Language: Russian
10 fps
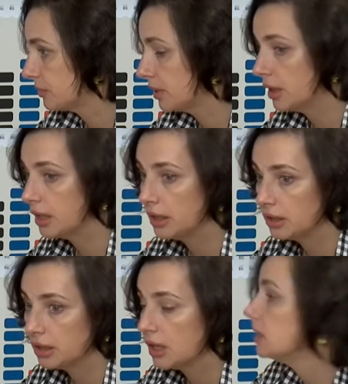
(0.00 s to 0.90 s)
Да, да? это
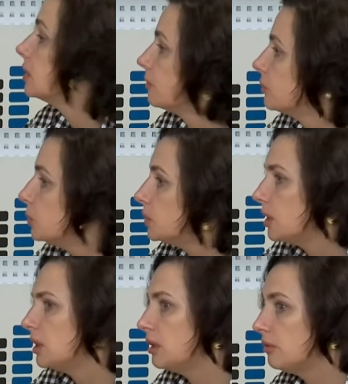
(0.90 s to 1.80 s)
и какие-то
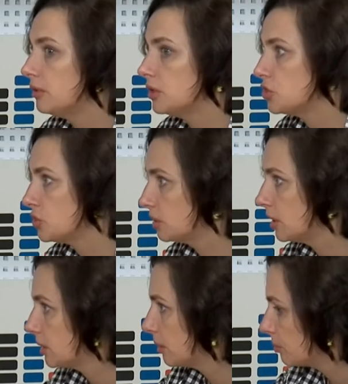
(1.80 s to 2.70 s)
внутренние вещи,
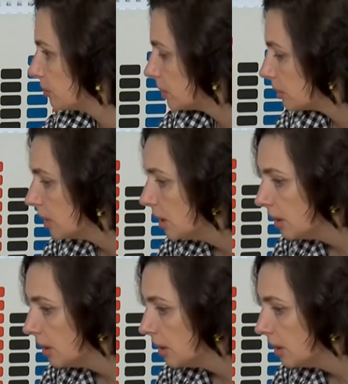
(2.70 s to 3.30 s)
да, там э,